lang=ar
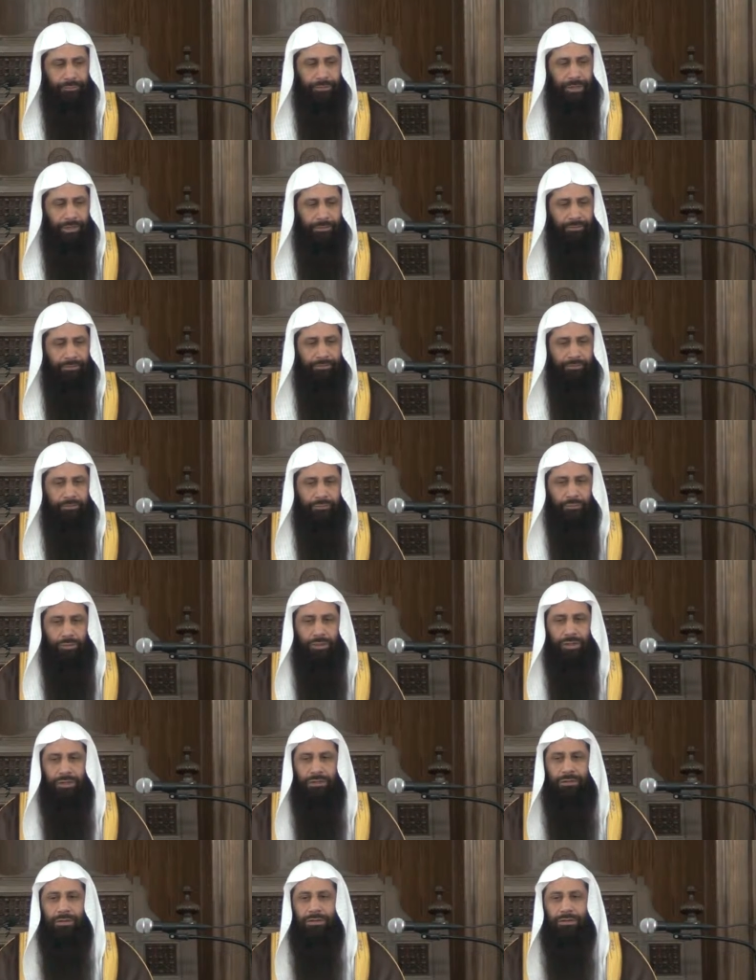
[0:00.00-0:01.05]
نعم
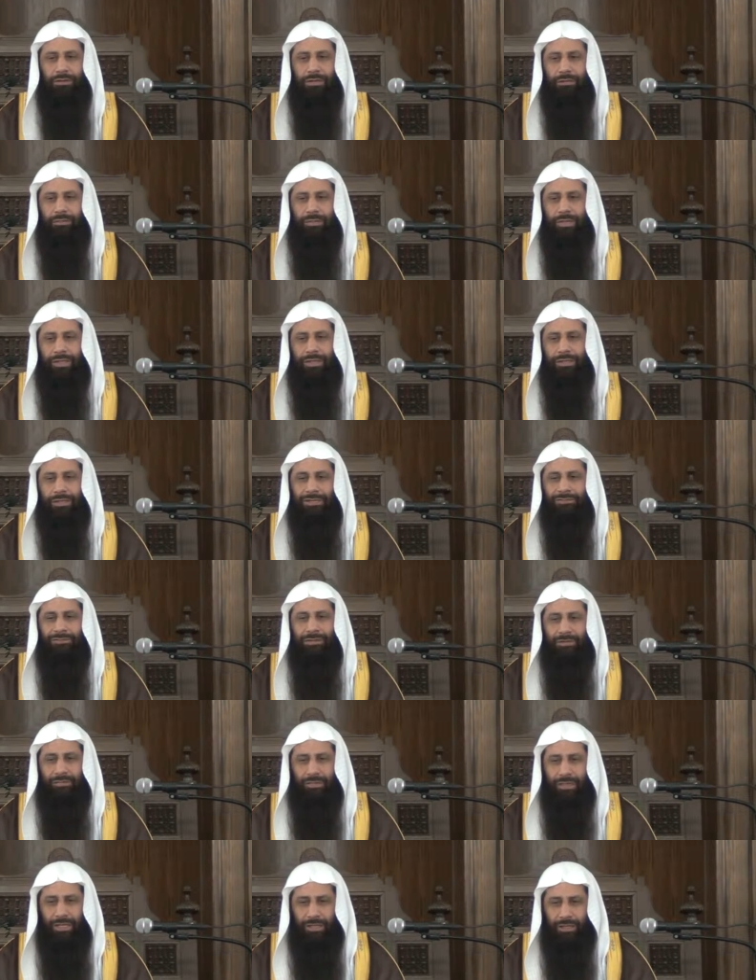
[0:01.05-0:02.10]
والترمذي
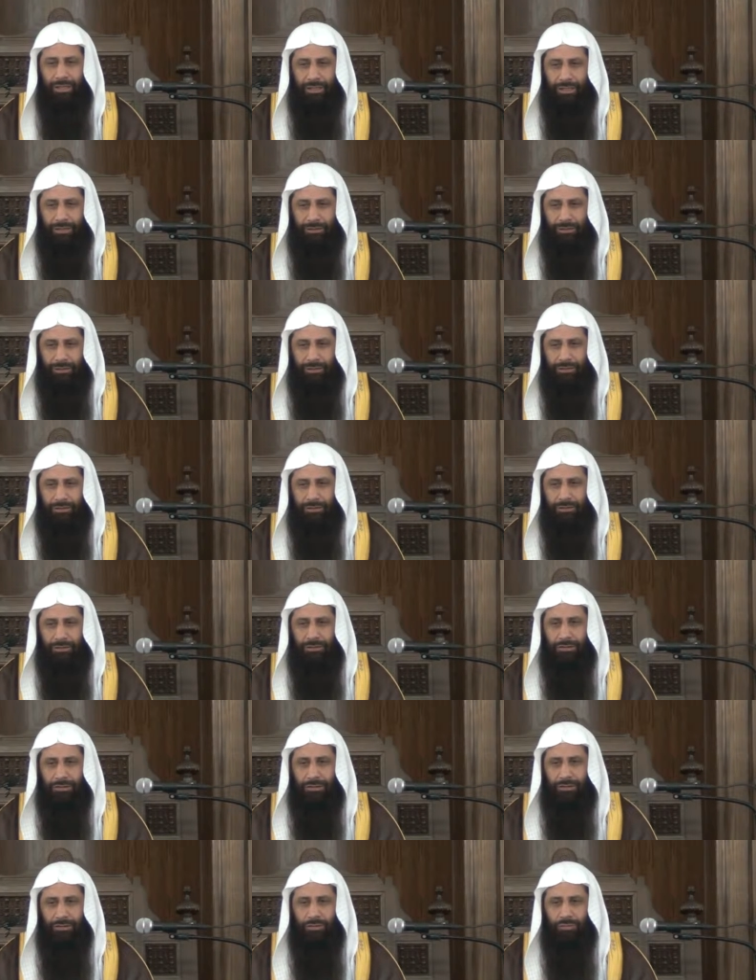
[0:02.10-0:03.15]
اكتفى بهذا القدر
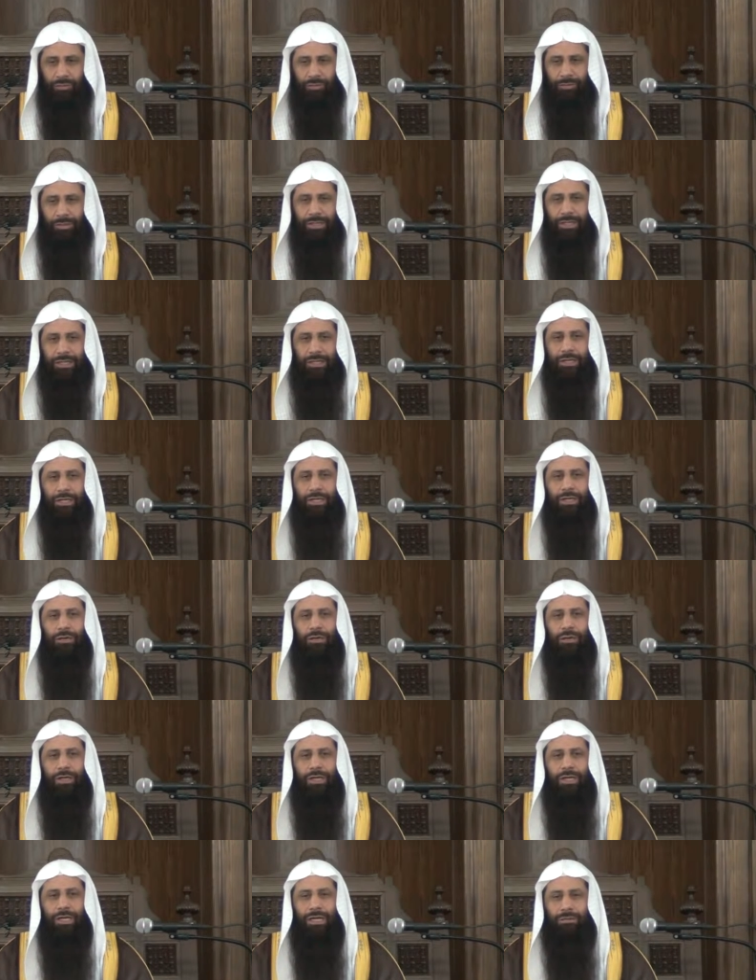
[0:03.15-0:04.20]
وبين أنه
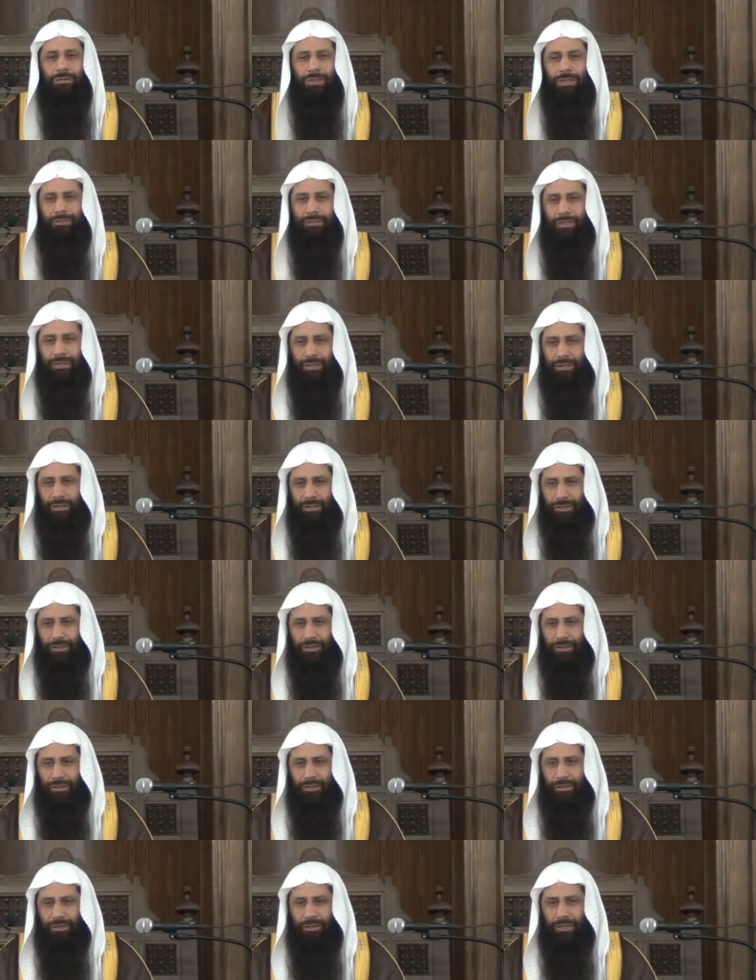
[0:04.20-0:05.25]
الذي عمل به
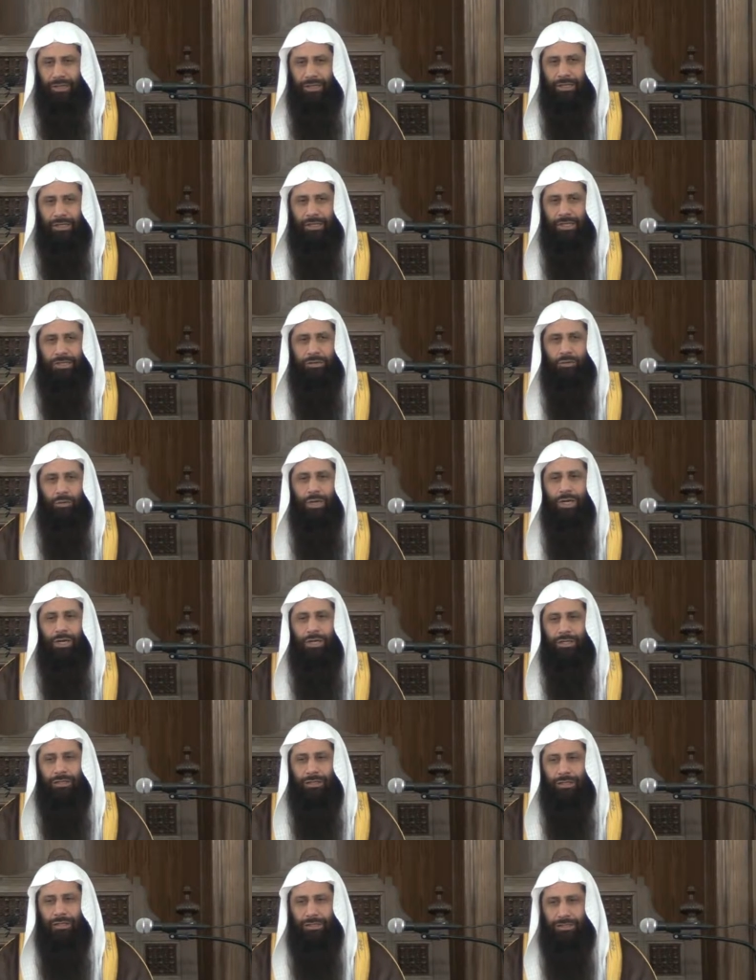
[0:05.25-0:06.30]
الناس
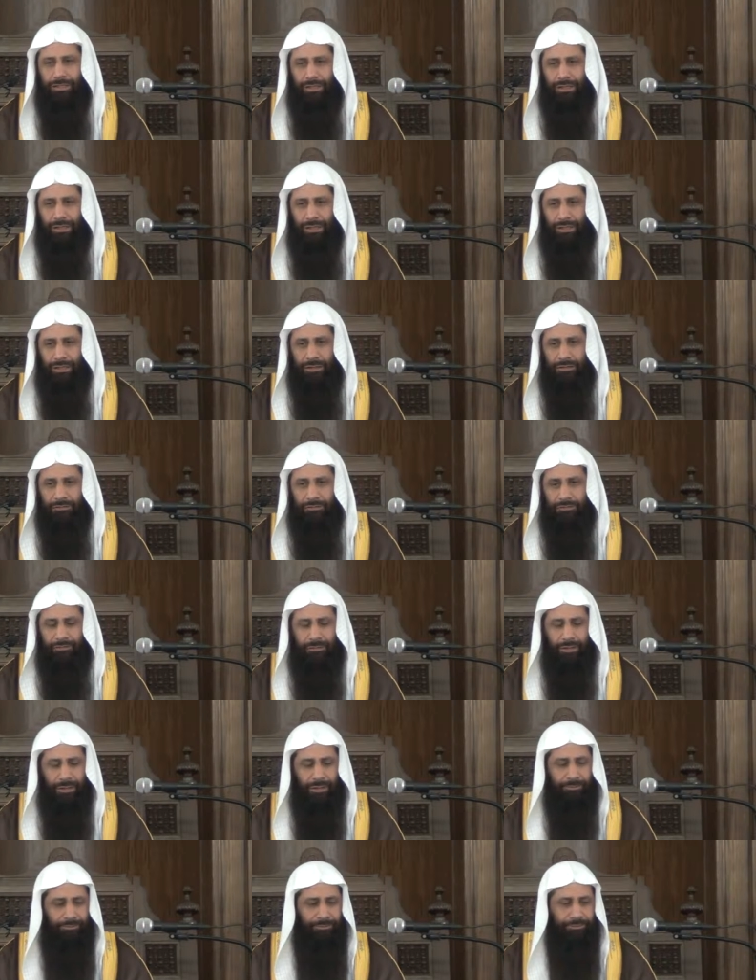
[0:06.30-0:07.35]
وأعرض عن الزيادة
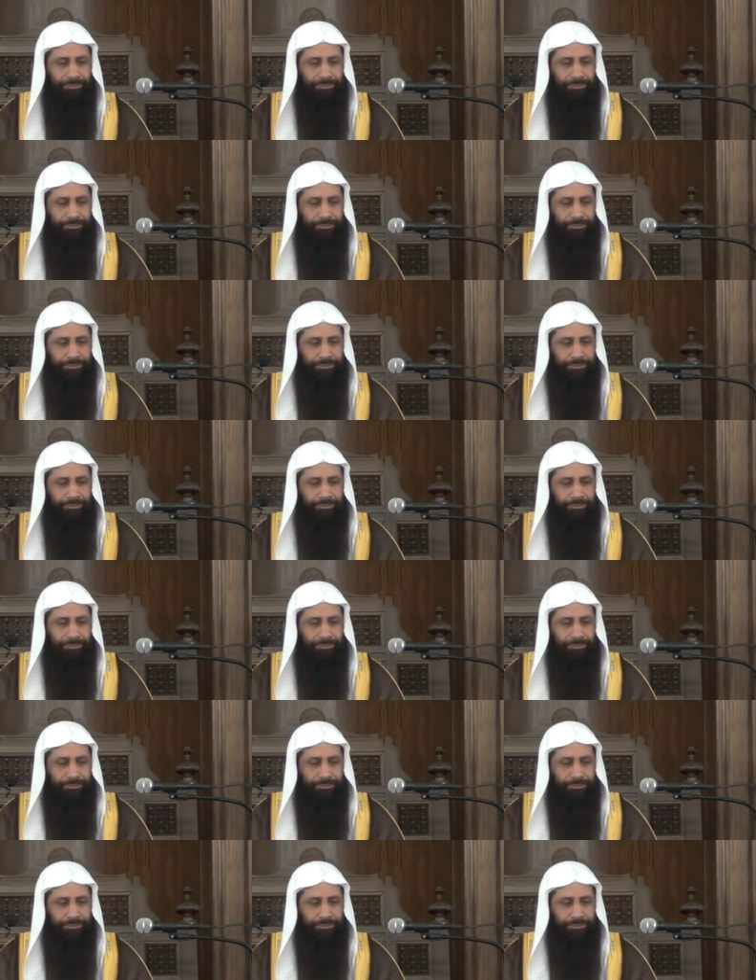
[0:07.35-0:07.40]
نعم